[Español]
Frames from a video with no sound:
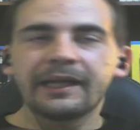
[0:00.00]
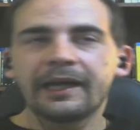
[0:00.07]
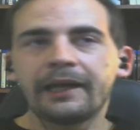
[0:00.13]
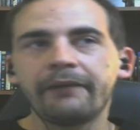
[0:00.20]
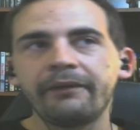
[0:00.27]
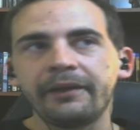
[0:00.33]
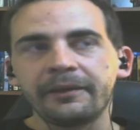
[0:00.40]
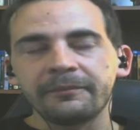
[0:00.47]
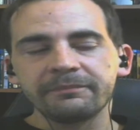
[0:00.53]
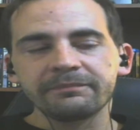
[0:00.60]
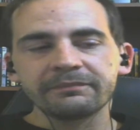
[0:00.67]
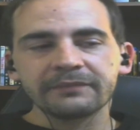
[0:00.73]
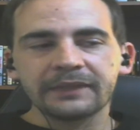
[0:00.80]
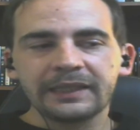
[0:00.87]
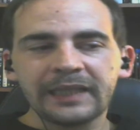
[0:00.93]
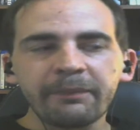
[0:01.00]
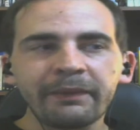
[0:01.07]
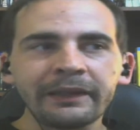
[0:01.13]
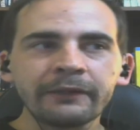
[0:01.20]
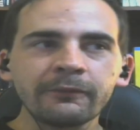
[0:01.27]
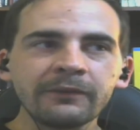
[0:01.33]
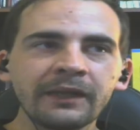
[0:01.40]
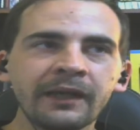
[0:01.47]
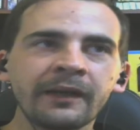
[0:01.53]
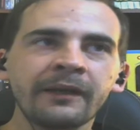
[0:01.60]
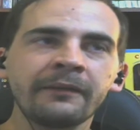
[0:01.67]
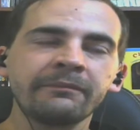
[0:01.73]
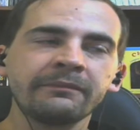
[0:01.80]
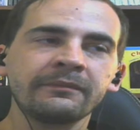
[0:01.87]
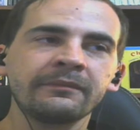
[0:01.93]
A ver, la
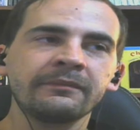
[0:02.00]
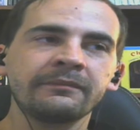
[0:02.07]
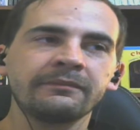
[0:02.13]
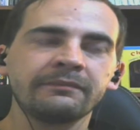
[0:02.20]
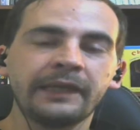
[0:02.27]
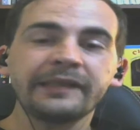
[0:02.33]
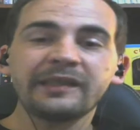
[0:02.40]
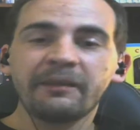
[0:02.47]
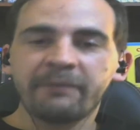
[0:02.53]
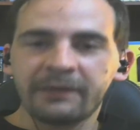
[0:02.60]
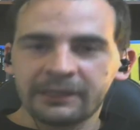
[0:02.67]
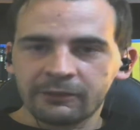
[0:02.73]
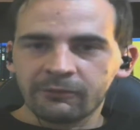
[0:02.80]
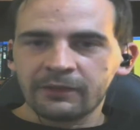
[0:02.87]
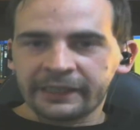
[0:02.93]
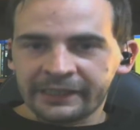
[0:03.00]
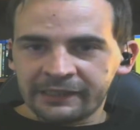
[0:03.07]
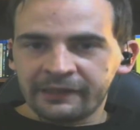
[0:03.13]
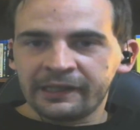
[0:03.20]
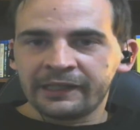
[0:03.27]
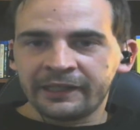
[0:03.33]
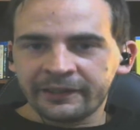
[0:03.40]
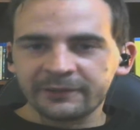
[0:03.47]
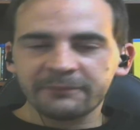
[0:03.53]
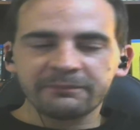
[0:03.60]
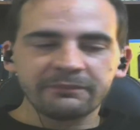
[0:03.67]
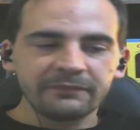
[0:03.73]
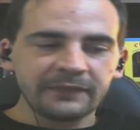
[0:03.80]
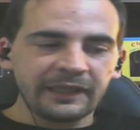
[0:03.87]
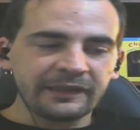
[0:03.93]
película, esa película Killer Elite,
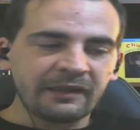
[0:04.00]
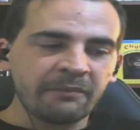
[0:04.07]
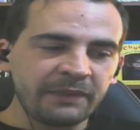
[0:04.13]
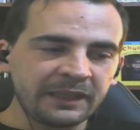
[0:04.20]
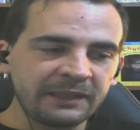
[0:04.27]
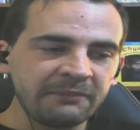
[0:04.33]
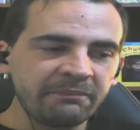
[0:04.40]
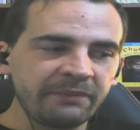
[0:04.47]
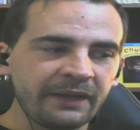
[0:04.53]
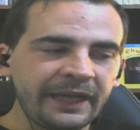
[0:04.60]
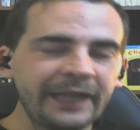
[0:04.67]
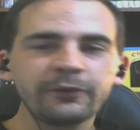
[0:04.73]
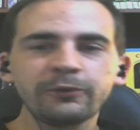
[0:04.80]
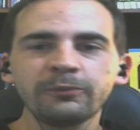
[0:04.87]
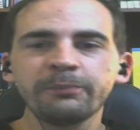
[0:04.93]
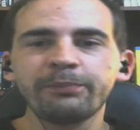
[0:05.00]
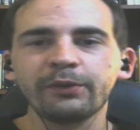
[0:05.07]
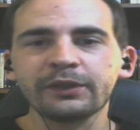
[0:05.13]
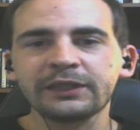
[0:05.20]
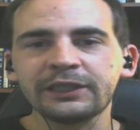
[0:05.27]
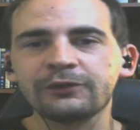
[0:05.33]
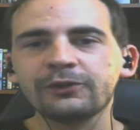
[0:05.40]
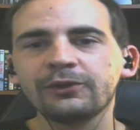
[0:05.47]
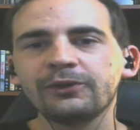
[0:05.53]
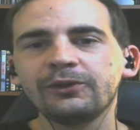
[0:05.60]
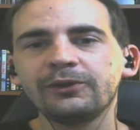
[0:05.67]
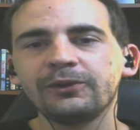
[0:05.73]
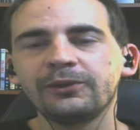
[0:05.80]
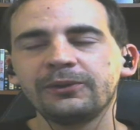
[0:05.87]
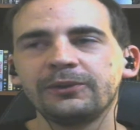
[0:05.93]
de San Pekinpa es un
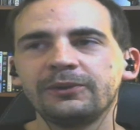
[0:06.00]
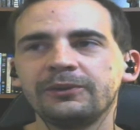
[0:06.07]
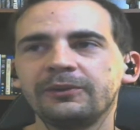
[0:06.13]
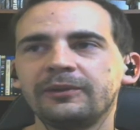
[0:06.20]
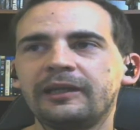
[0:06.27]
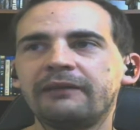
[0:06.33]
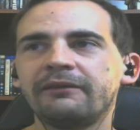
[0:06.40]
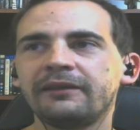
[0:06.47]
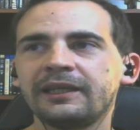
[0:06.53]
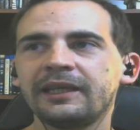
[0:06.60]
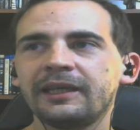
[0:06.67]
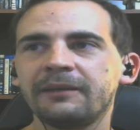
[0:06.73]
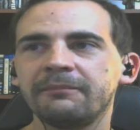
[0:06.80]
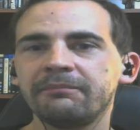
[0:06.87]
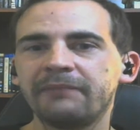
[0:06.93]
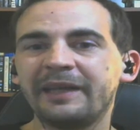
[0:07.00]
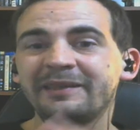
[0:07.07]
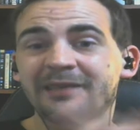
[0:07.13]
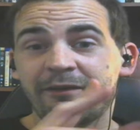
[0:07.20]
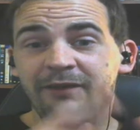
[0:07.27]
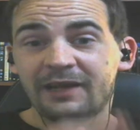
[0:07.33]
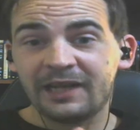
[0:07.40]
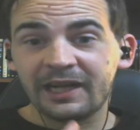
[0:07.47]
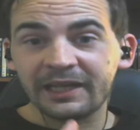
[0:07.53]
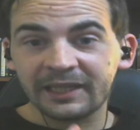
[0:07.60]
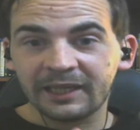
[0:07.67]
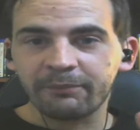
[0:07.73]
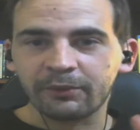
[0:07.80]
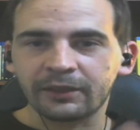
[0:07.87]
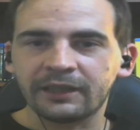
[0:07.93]
poquito, la verdad que
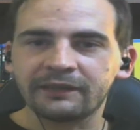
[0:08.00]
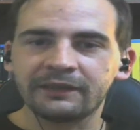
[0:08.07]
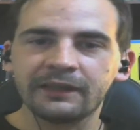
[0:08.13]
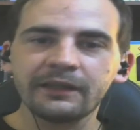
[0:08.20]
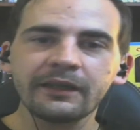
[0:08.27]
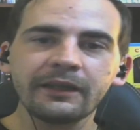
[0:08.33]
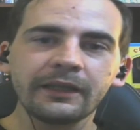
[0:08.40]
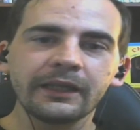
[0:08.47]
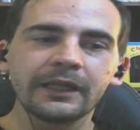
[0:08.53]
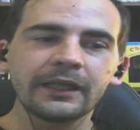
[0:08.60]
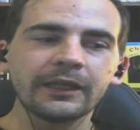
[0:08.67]
estrafalaria, porque tiene